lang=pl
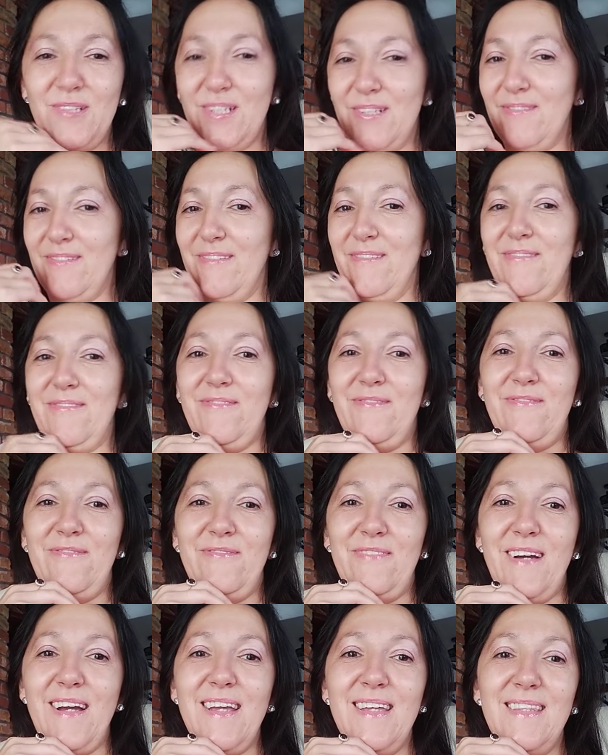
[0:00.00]
Życzę Wam
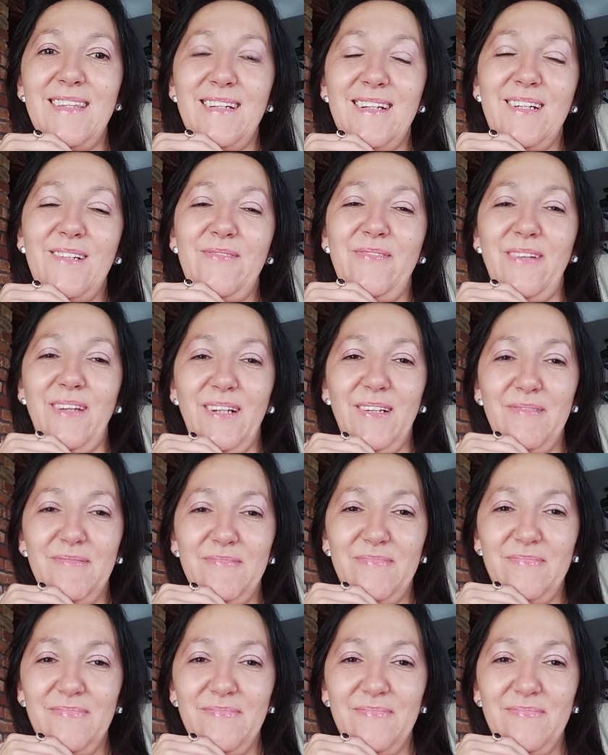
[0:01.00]
fajnych chwil.